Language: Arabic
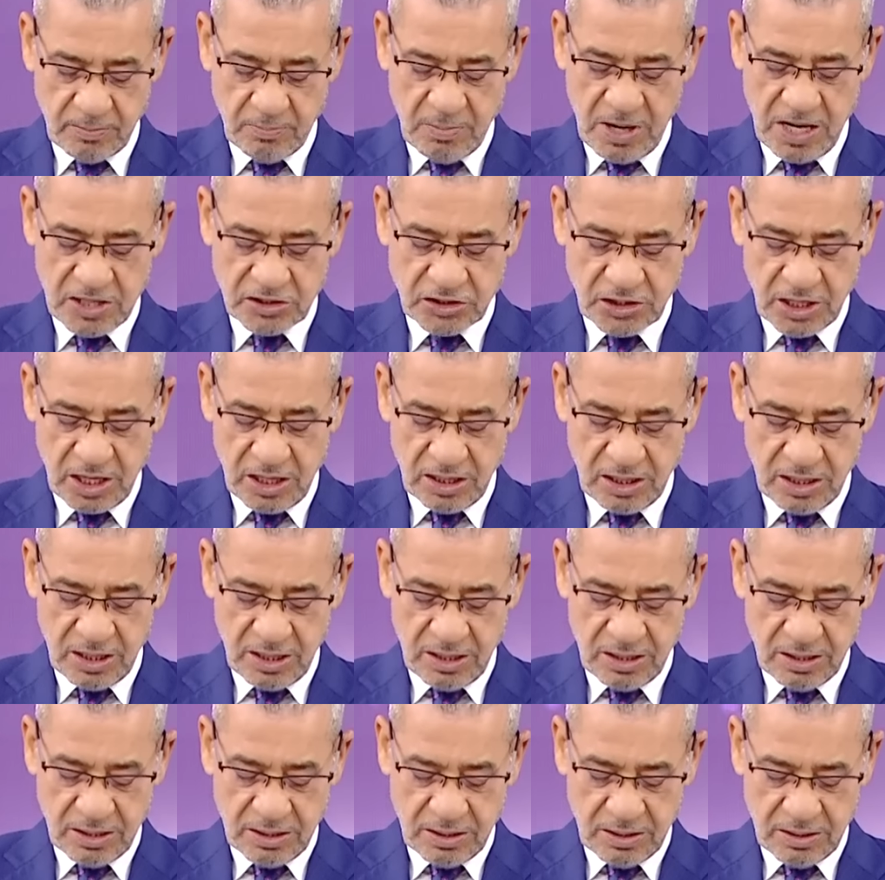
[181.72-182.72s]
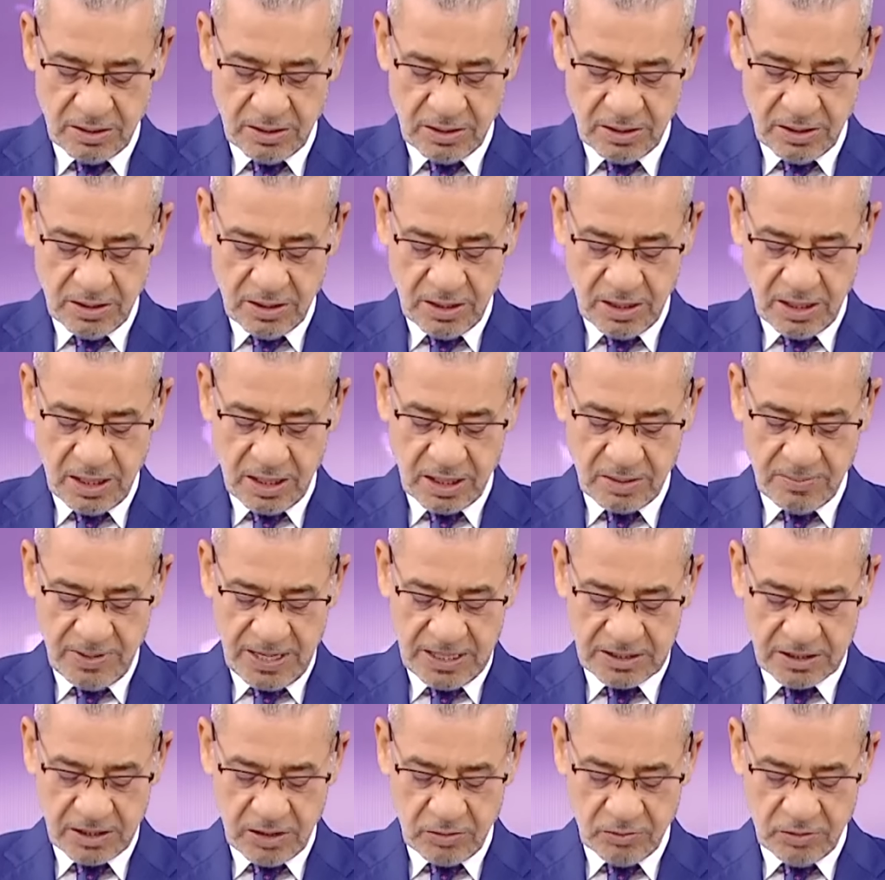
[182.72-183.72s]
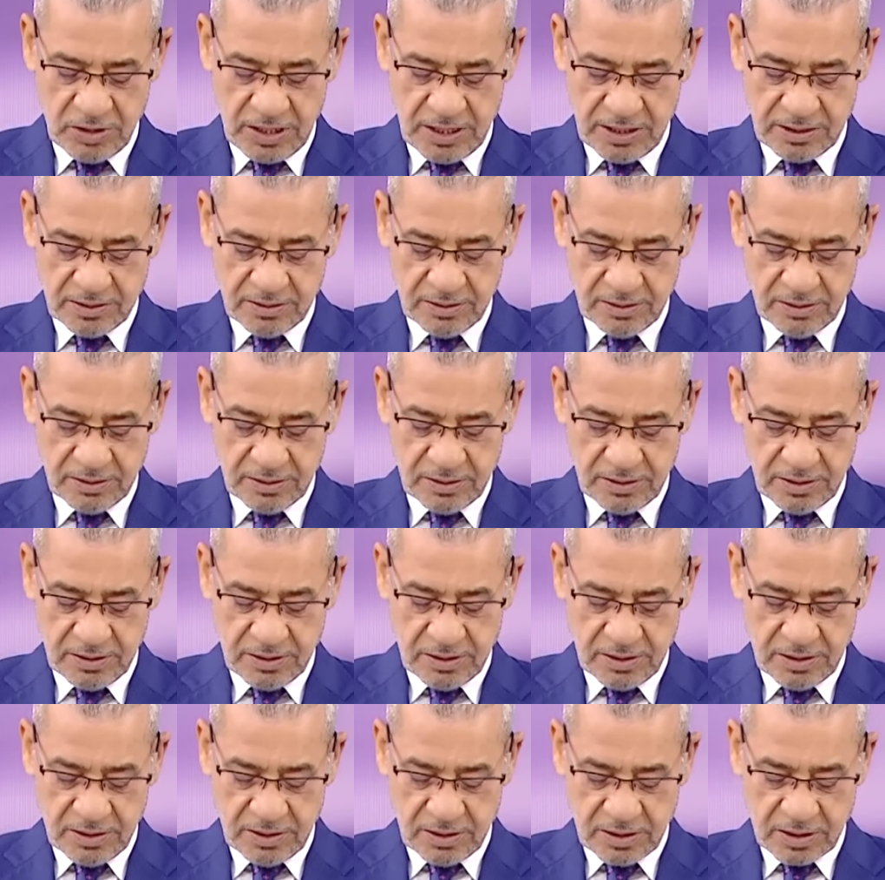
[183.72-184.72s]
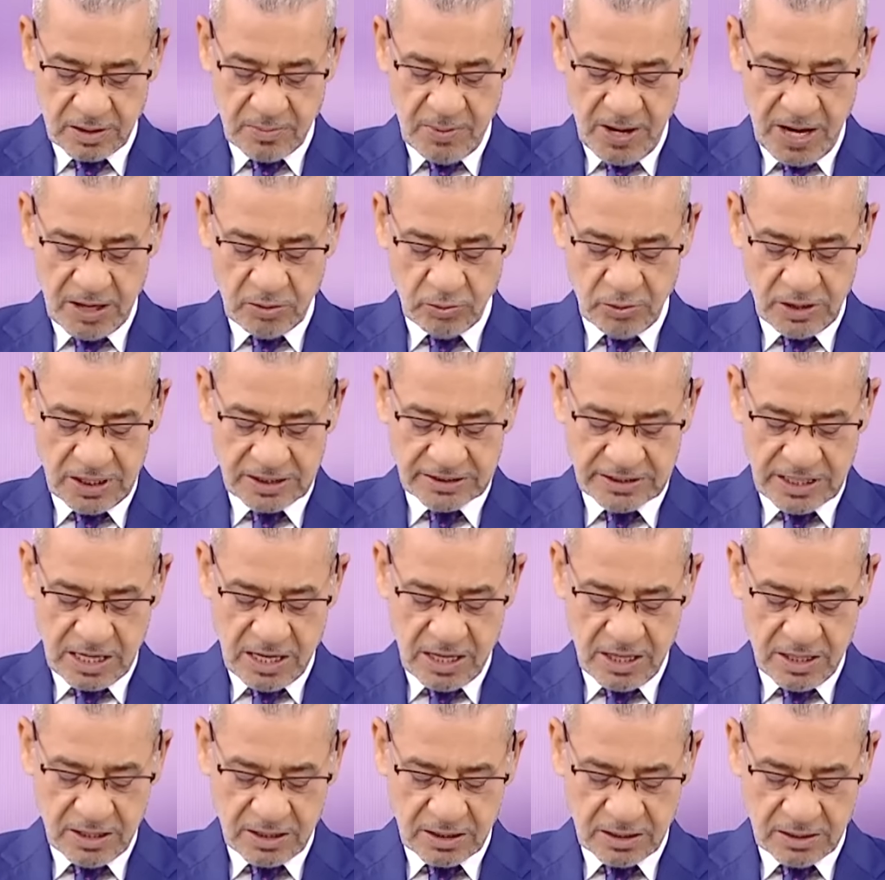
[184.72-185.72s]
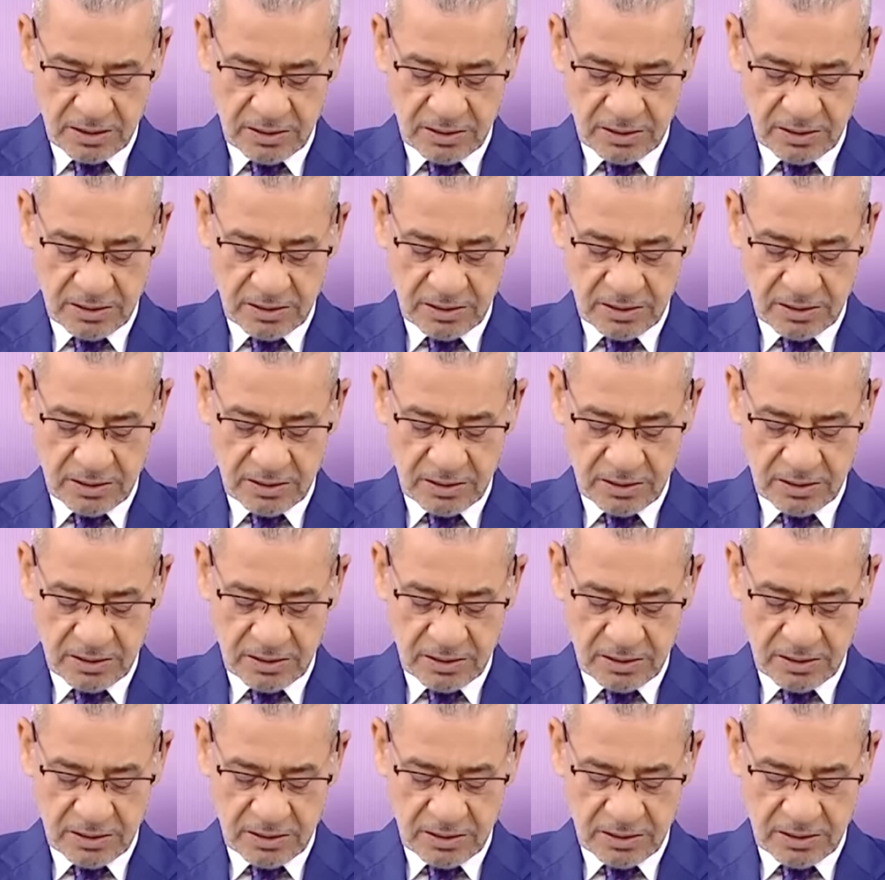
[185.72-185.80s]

ما شاء الله عندي اربعه اربعه اولاد كبار ولا صغار